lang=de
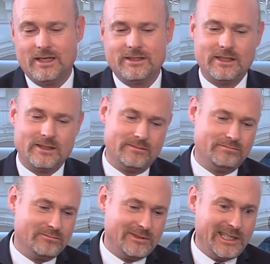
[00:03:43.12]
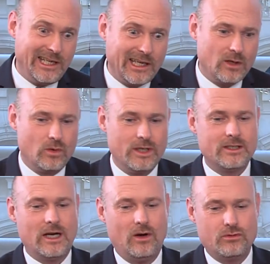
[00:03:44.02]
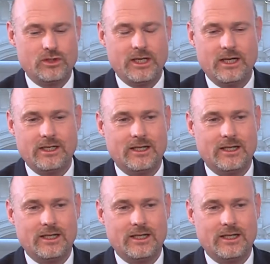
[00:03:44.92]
sich dereguliert aufstellt